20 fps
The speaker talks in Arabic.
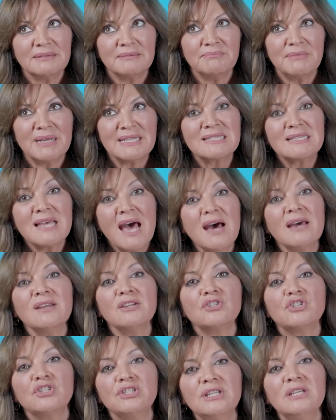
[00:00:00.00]
مسار
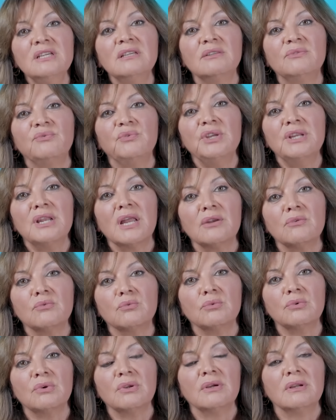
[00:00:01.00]
جديد فينا
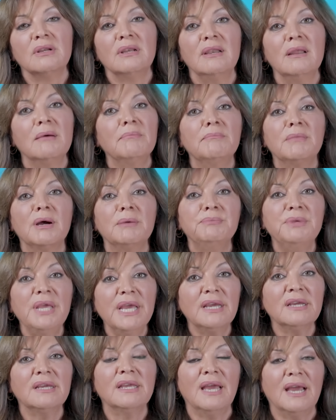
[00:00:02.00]
نقول لما
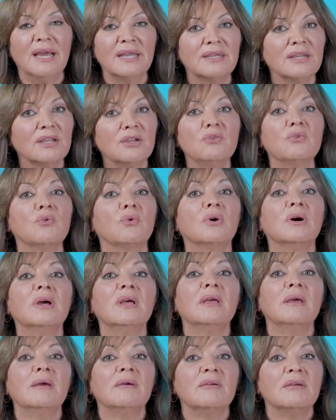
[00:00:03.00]
بيحكي عن أنه
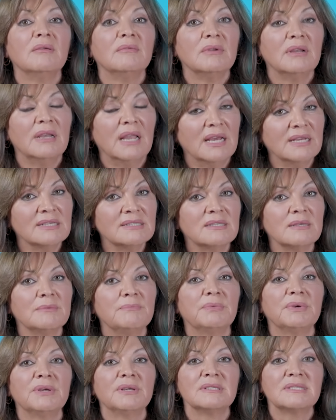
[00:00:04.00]
الحزب
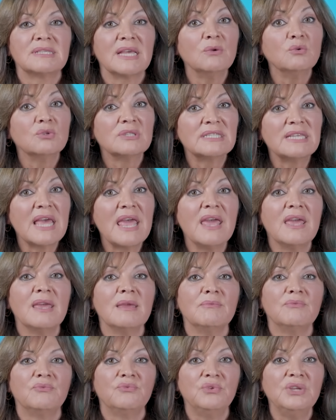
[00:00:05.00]

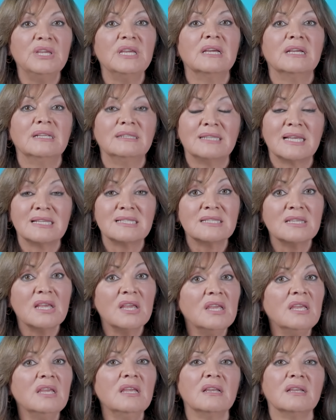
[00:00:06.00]
سيساهم في
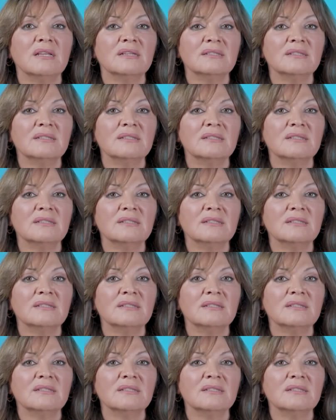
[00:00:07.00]
تسهيل